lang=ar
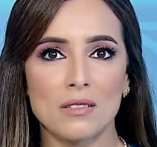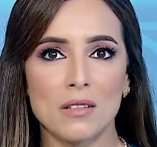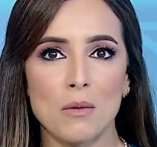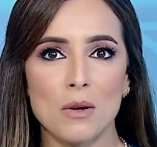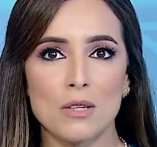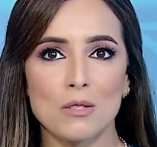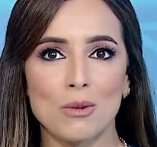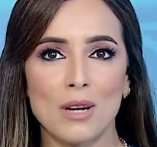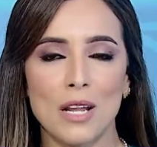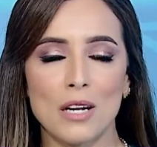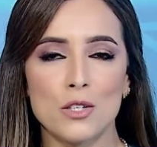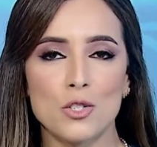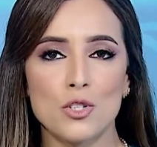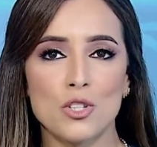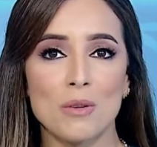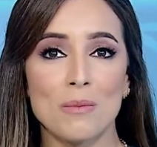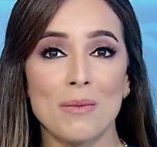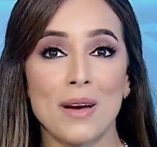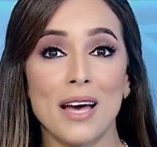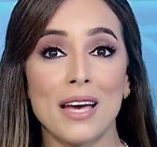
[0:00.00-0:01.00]
التواصل
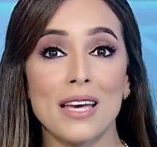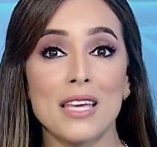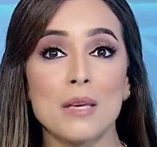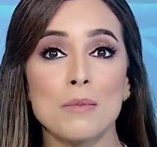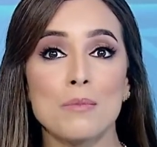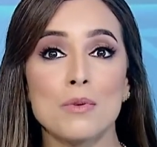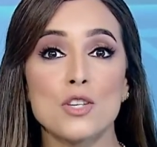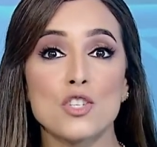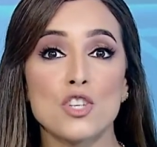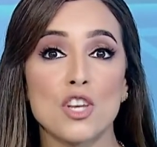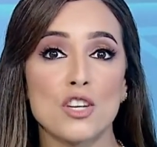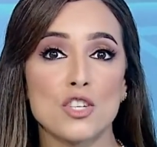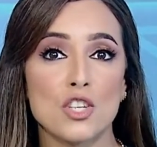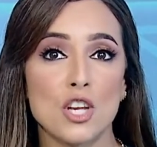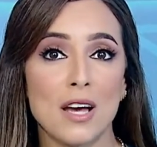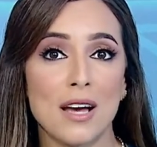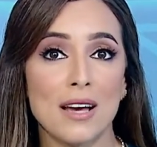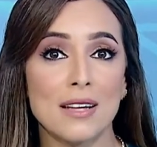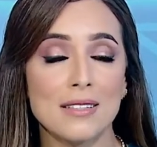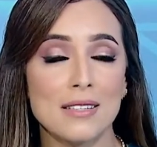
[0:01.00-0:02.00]
الاجتماعي
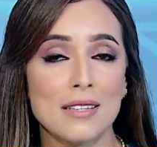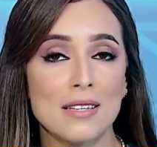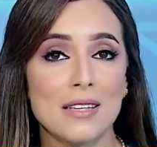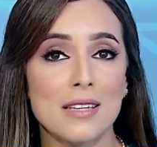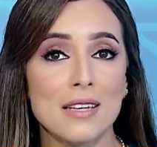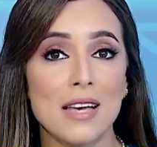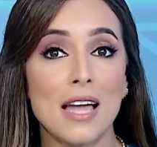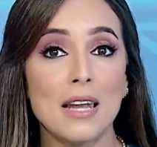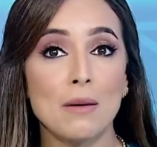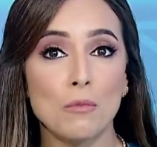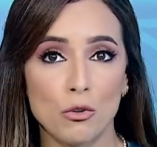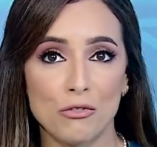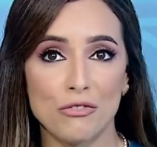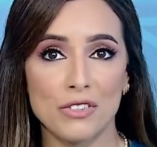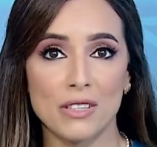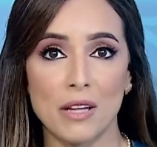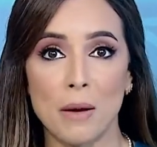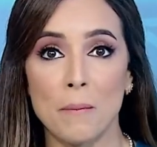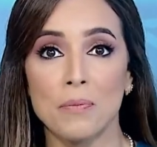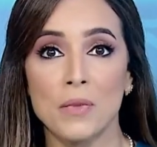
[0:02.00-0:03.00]
بشجاعته
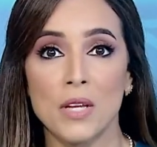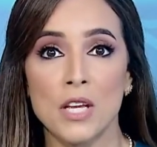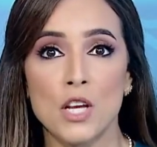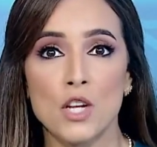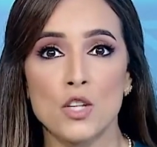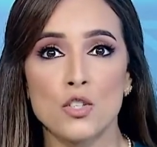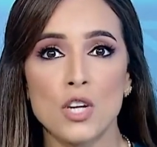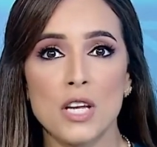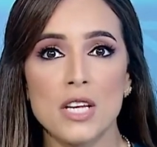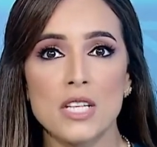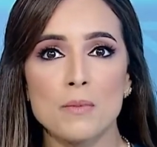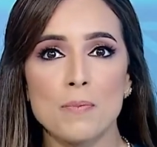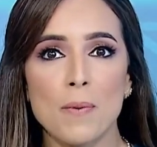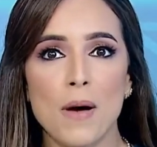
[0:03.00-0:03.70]
الملفتة تشيز